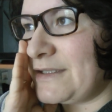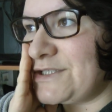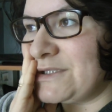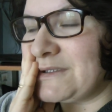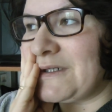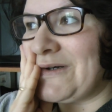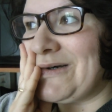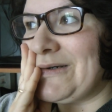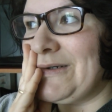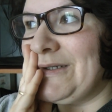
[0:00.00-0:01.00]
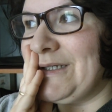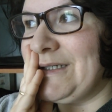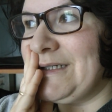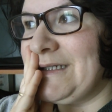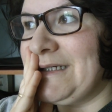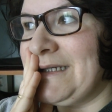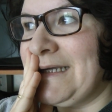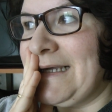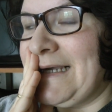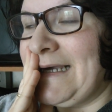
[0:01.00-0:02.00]
Значит, э,
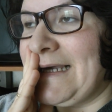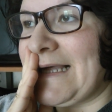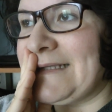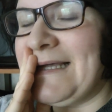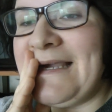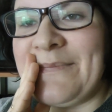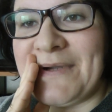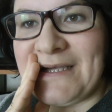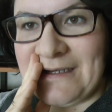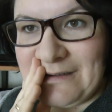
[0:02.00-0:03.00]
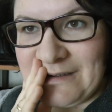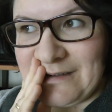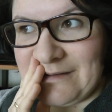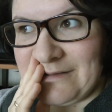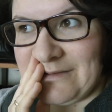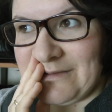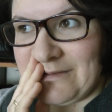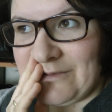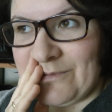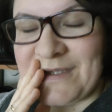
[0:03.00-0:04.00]
когда я приехала,
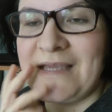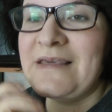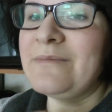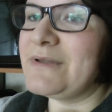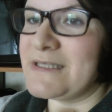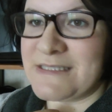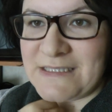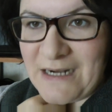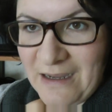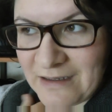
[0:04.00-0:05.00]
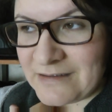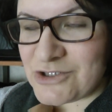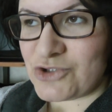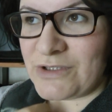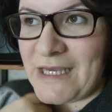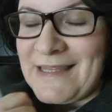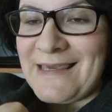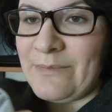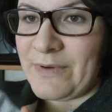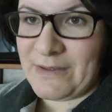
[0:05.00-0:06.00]
у меня не было страха, что я
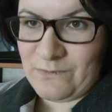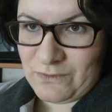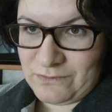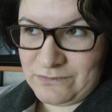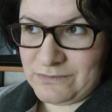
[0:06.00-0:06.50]
не пойму